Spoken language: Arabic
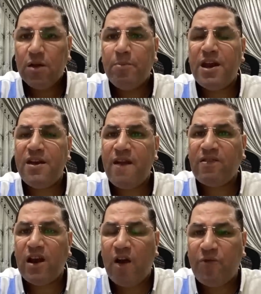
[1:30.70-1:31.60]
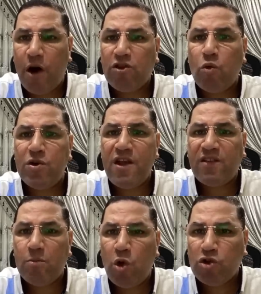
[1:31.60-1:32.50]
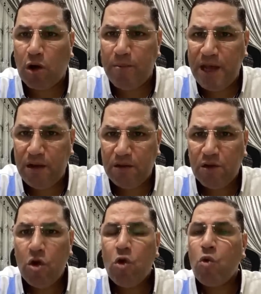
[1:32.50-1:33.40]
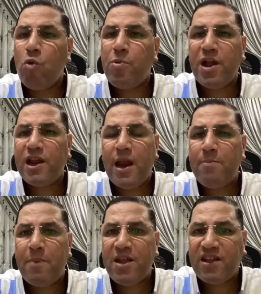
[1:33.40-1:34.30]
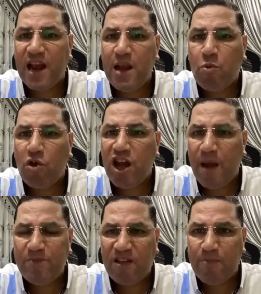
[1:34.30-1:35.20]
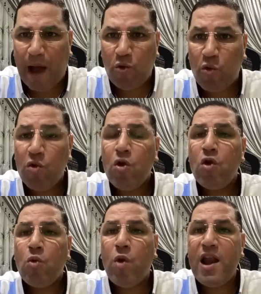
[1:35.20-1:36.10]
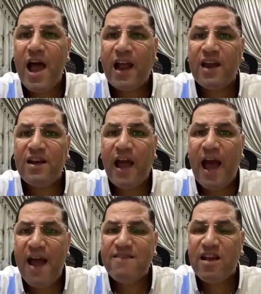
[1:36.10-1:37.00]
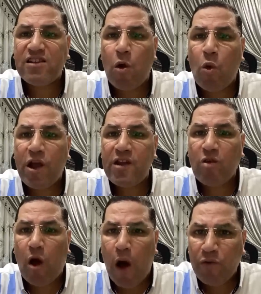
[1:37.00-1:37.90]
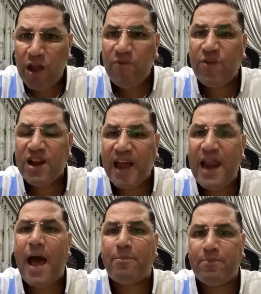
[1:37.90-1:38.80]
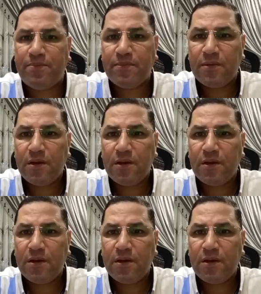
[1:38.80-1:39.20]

من الناس الافاضل والناس المحترمين ولما بيتكلم كلنا بنسمع له ولكن هذا توقيت خاطئ في الكلام